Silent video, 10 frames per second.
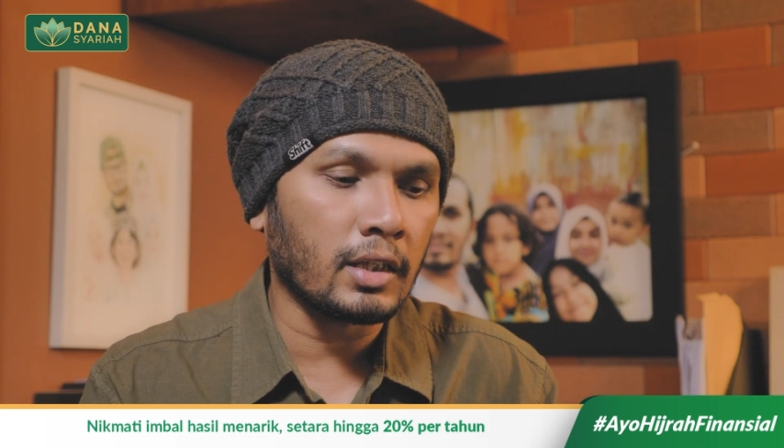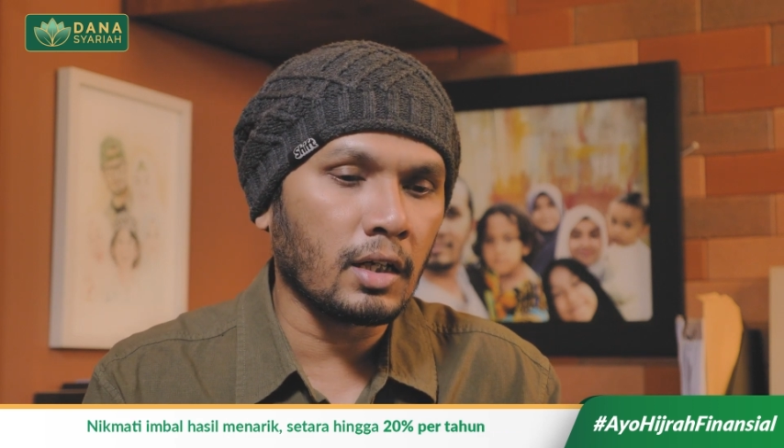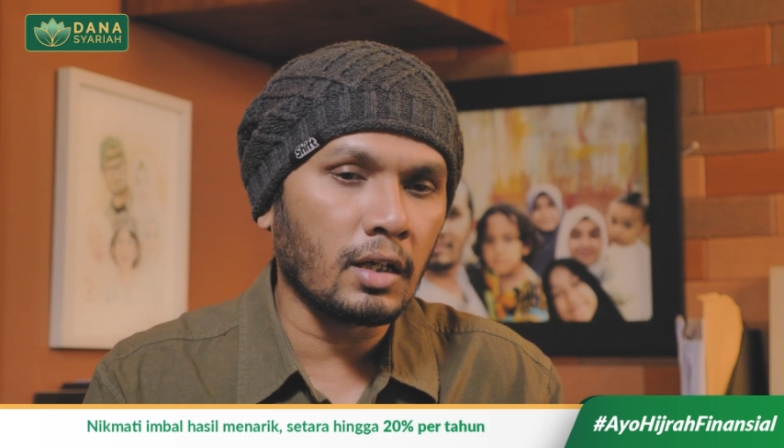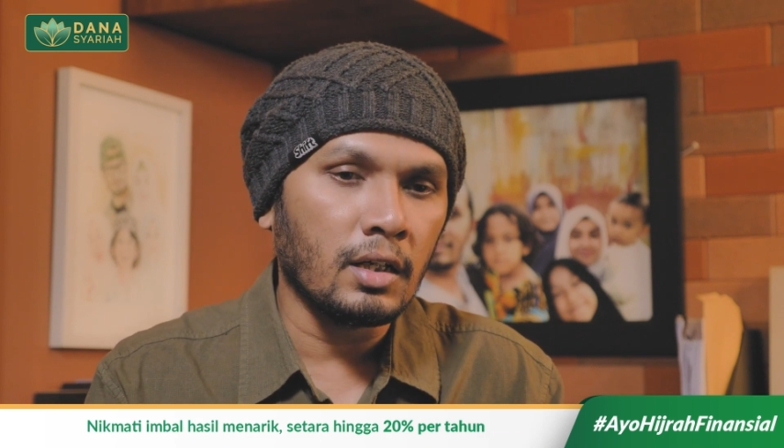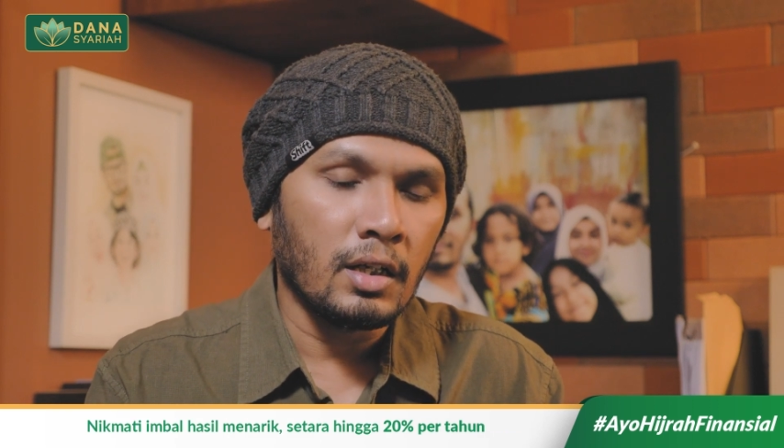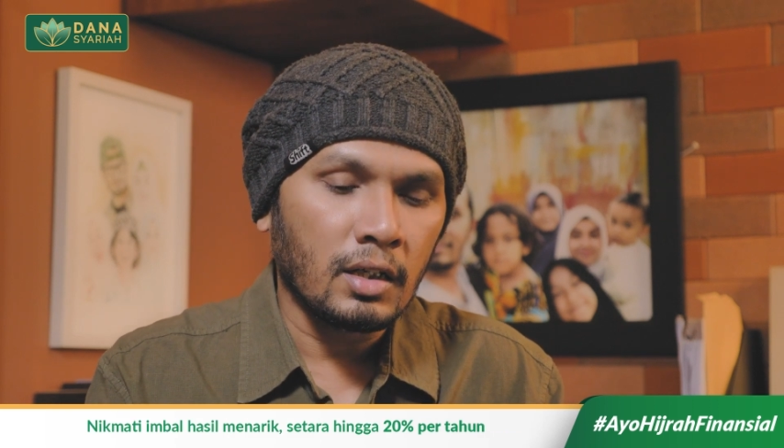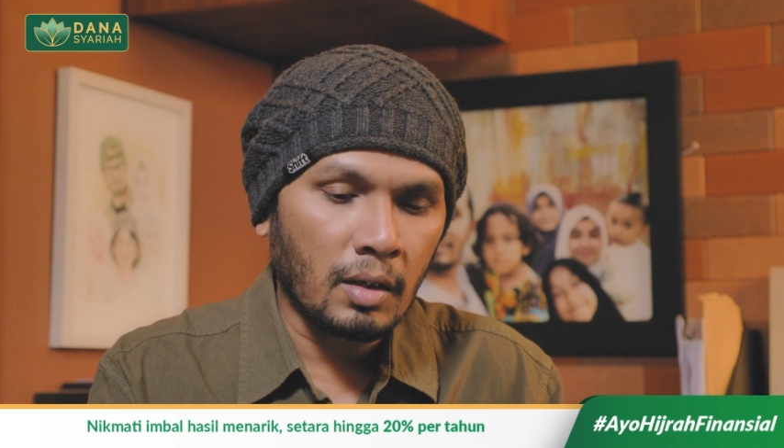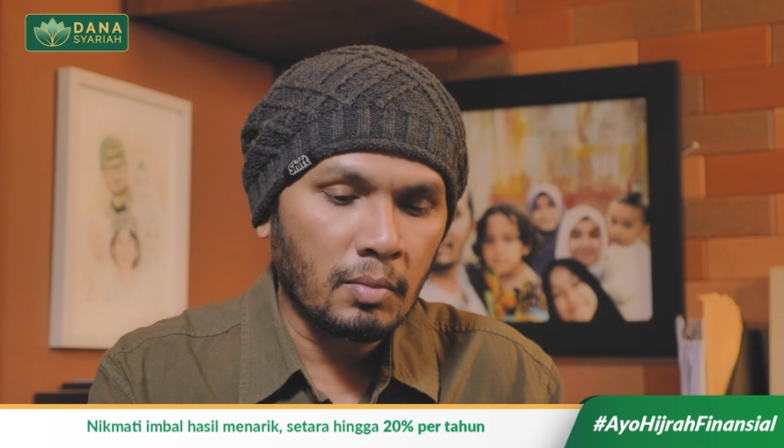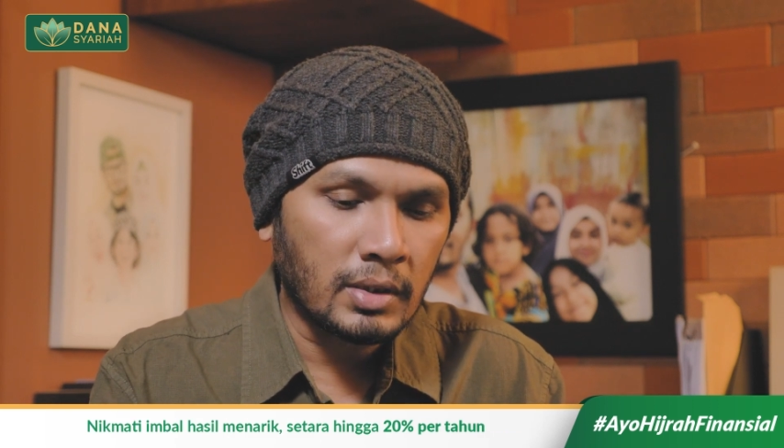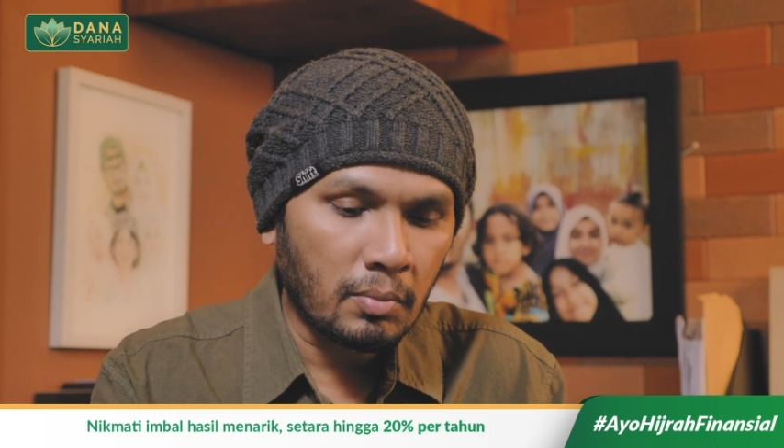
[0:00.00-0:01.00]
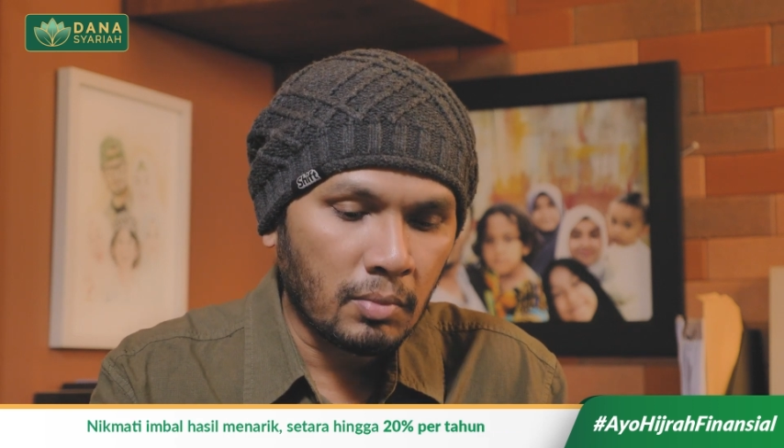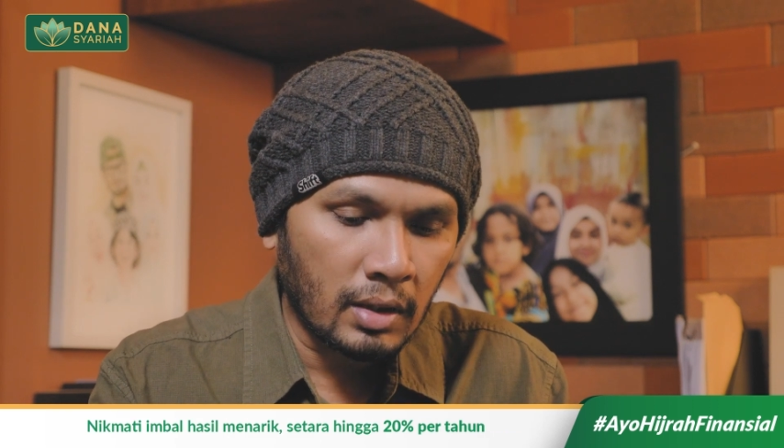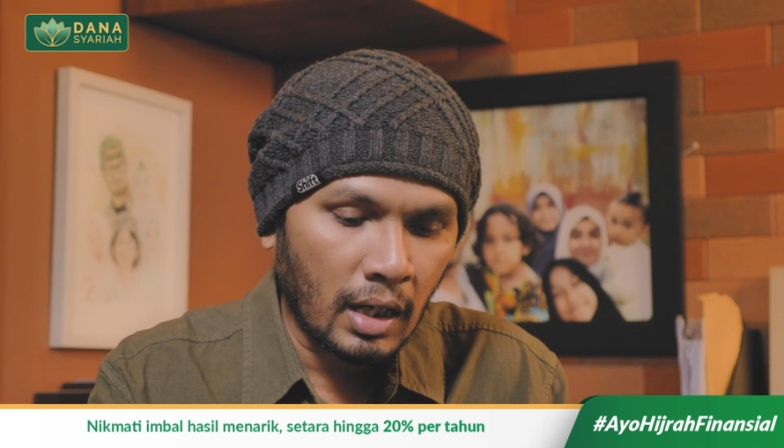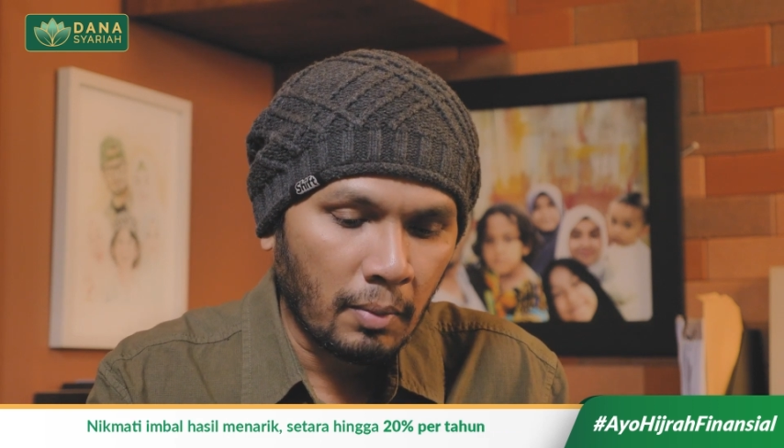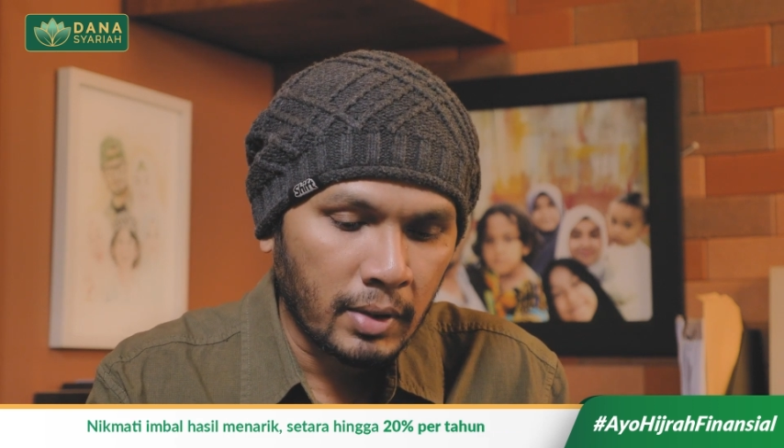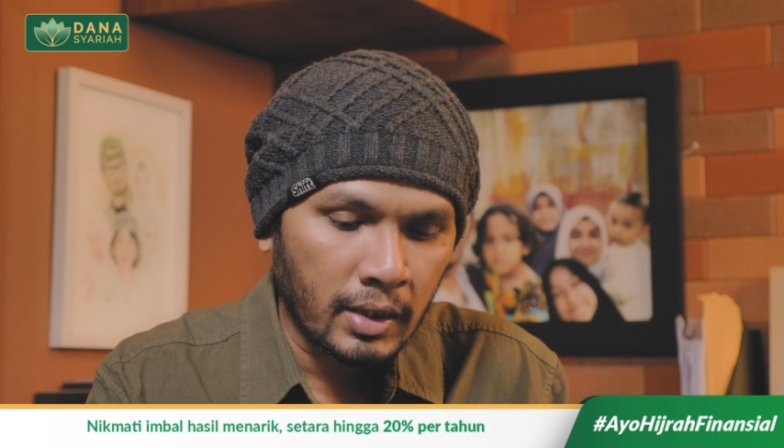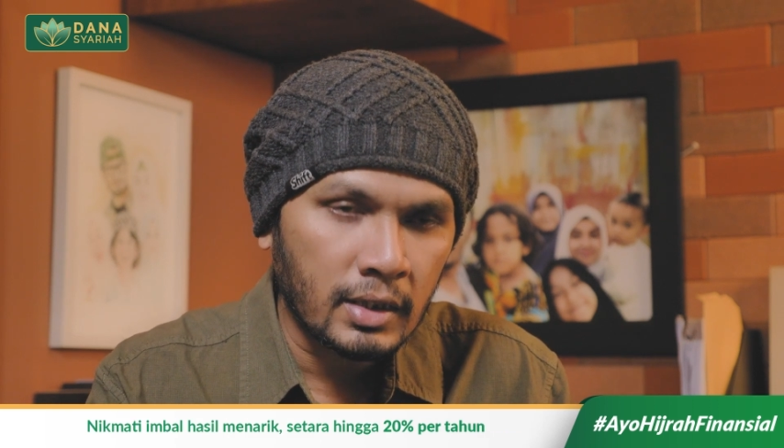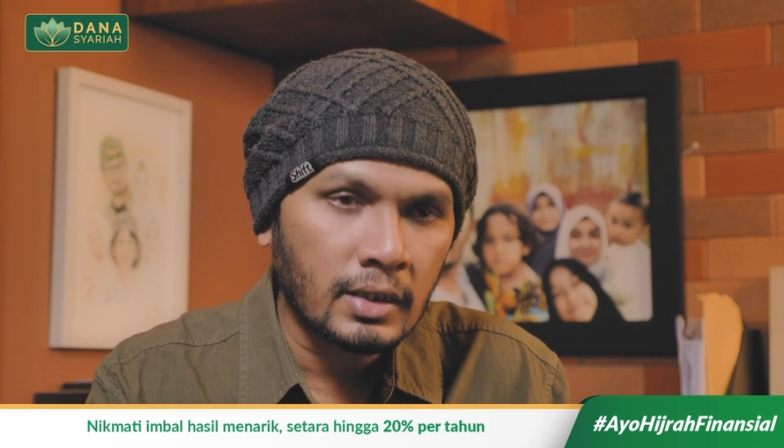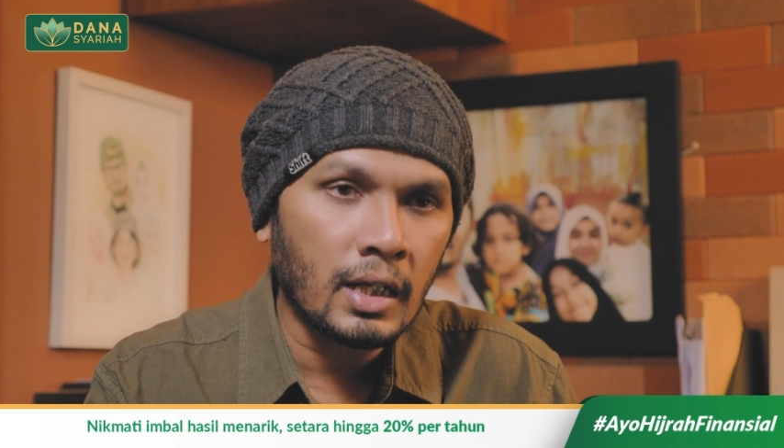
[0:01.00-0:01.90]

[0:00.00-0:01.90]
kita nggak bisa mengupdate nih